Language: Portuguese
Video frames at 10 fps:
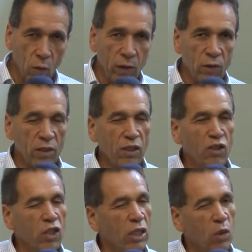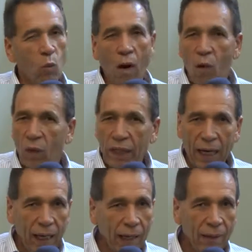Nas minhas palestras,
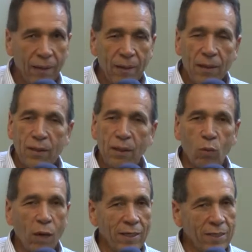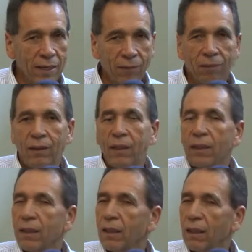você está num processo
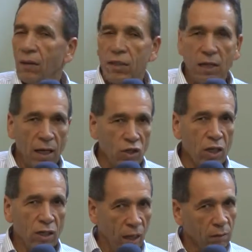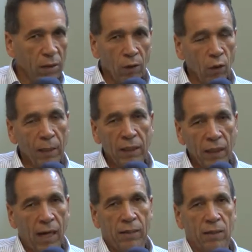e quando isso aconteceu
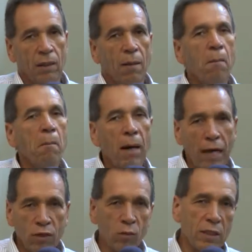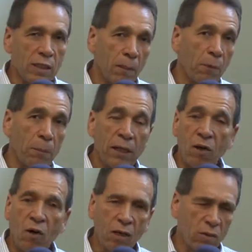muitas vezes, e desesperado
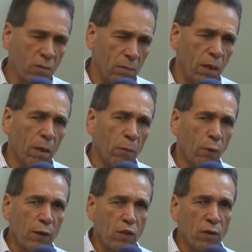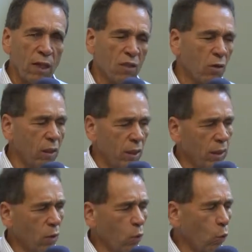que sempre bastante.
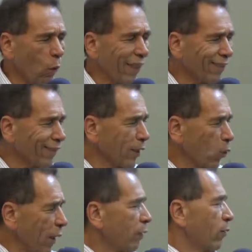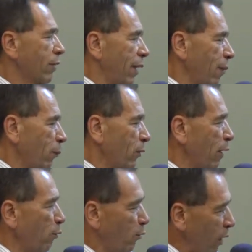E as na balança e
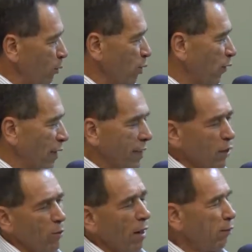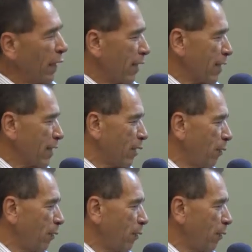foi o que aconteceu com o Rubens, empatou.